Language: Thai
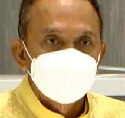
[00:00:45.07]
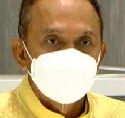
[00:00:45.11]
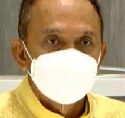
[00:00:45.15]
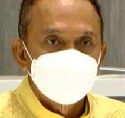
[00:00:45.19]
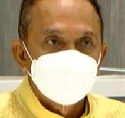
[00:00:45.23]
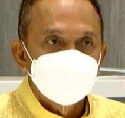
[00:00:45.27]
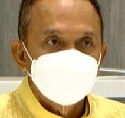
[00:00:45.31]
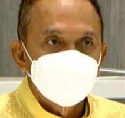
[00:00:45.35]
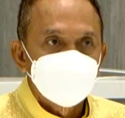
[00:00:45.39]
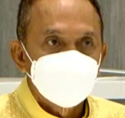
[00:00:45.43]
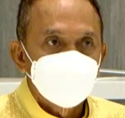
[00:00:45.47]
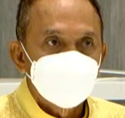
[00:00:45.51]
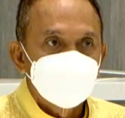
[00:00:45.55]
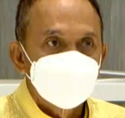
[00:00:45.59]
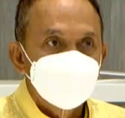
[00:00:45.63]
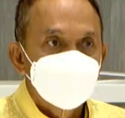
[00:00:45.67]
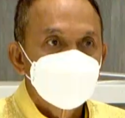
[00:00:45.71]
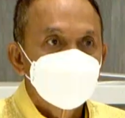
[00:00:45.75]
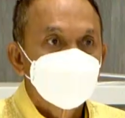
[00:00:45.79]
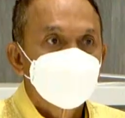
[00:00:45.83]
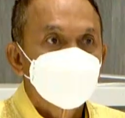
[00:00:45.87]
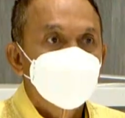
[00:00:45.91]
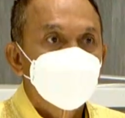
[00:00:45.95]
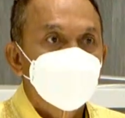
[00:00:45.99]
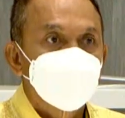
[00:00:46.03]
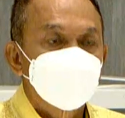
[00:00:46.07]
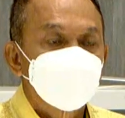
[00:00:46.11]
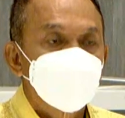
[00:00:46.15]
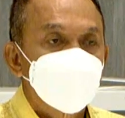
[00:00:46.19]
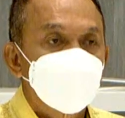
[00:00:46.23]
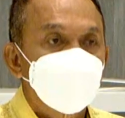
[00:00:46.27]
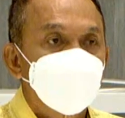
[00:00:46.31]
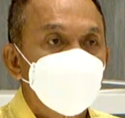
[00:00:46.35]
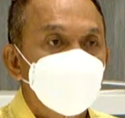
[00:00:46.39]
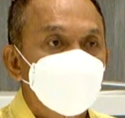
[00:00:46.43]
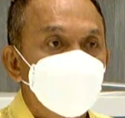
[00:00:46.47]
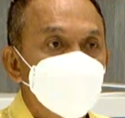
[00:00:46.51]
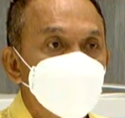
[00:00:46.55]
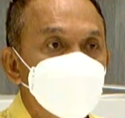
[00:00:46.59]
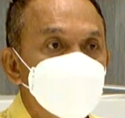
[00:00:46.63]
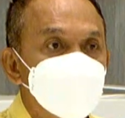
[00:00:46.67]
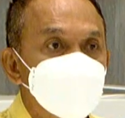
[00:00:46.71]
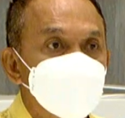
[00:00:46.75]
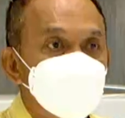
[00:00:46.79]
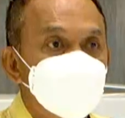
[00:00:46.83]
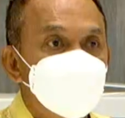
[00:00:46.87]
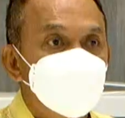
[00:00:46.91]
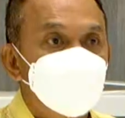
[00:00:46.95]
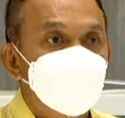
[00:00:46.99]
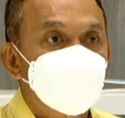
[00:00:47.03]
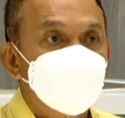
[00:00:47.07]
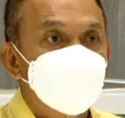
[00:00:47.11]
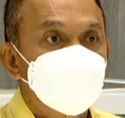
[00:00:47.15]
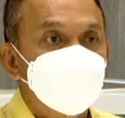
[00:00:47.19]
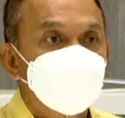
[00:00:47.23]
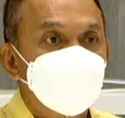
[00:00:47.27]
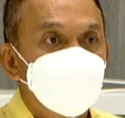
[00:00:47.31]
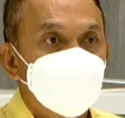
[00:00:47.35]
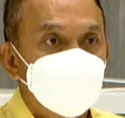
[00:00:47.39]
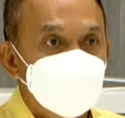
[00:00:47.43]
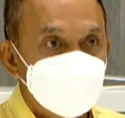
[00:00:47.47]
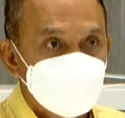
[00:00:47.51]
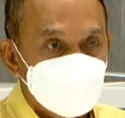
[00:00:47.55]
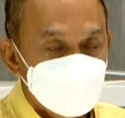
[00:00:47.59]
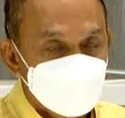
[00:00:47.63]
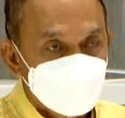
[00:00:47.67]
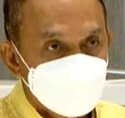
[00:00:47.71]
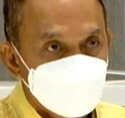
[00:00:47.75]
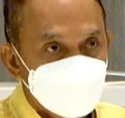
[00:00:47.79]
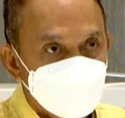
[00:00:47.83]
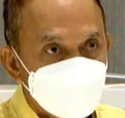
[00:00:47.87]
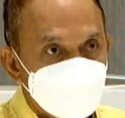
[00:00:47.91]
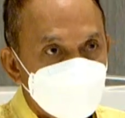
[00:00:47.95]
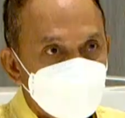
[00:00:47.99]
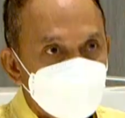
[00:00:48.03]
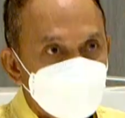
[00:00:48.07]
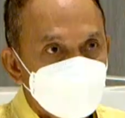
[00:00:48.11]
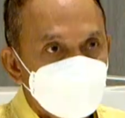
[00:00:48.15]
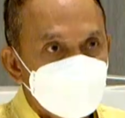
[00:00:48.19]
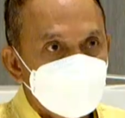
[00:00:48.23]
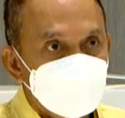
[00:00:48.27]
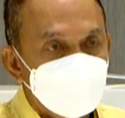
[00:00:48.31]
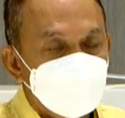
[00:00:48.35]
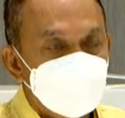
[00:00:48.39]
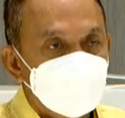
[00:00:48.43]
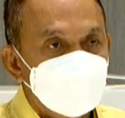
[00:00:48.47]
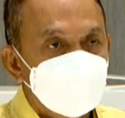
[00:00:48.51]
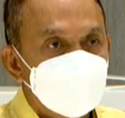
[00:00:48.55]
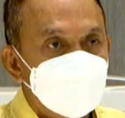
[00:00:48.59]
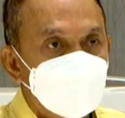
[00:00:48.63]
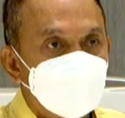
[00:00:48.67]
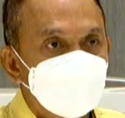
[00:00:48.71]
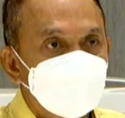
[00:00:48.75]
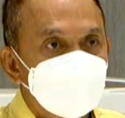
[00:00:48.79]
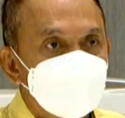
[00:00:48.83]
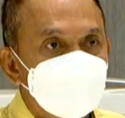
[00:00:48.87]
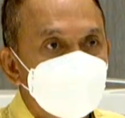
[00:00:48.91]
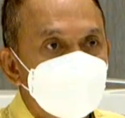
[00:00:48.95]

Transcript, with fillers: ท่านประธานนึกย้อนหลังไปก่อนปี 40 ใช่ไหมที่เราจับ